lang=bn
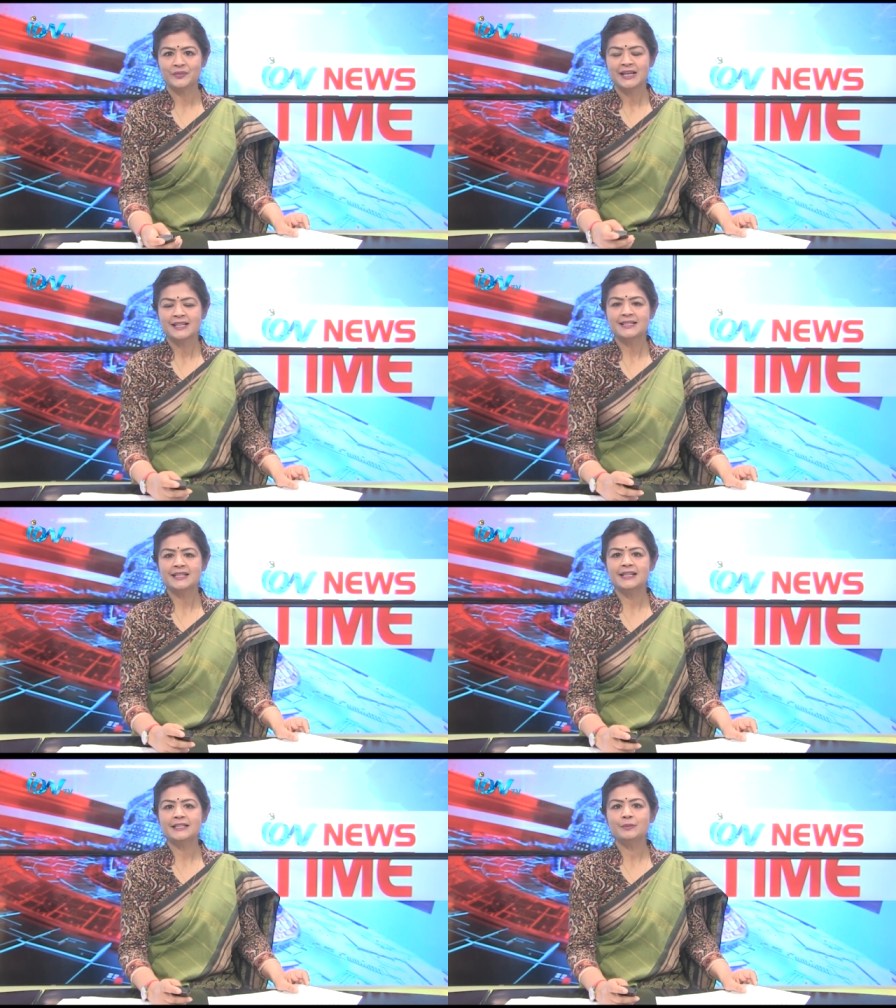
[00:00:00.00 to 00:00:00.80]

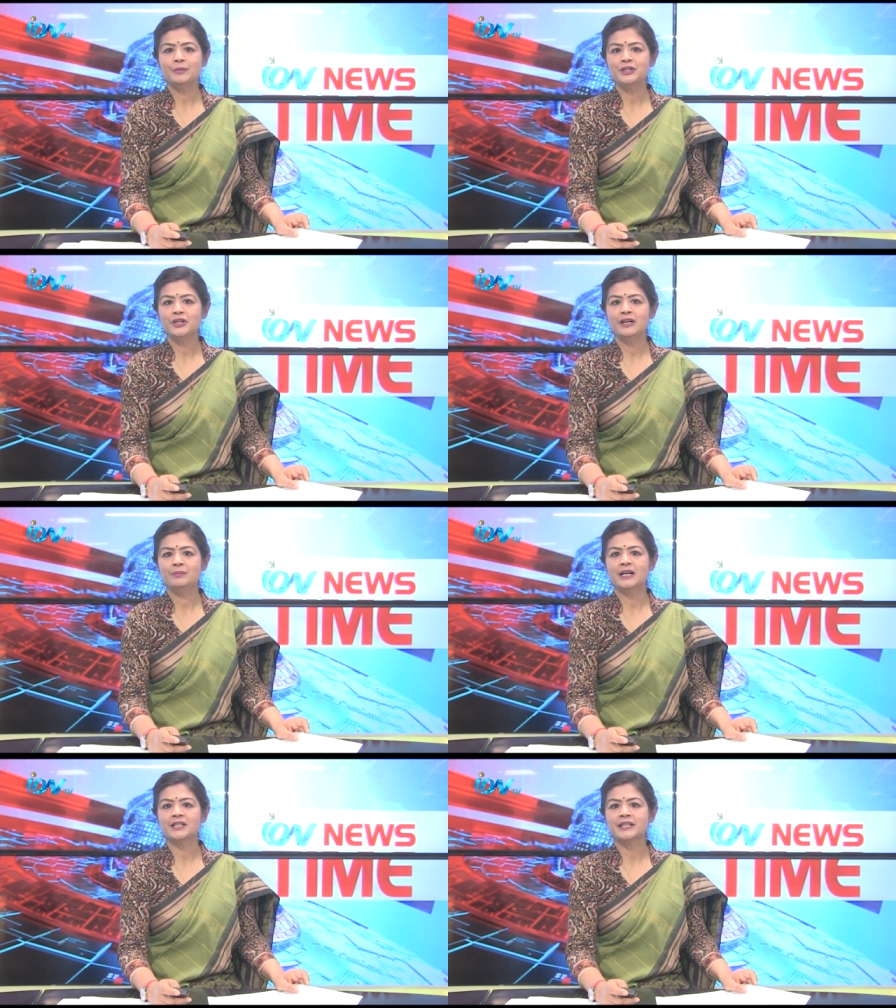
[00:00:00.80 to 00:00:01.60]
সিলেটে বিজয়ের
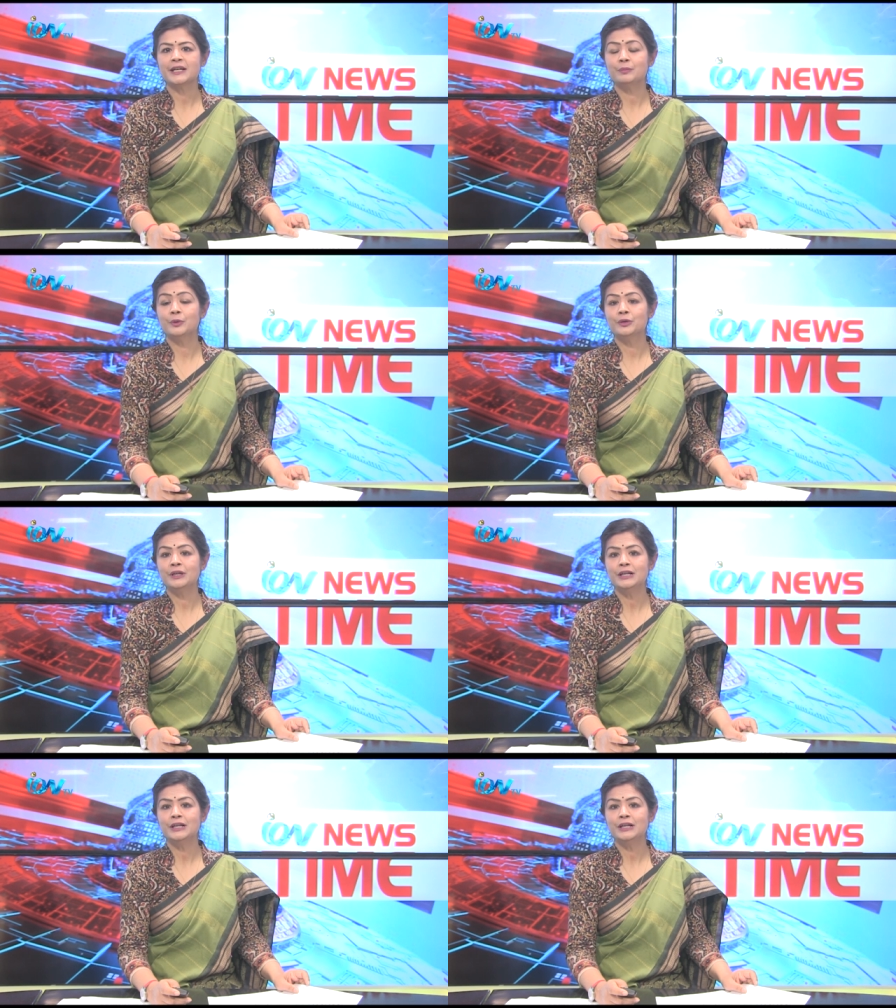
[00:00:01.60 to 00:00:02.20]
মাসকে বর্ণিল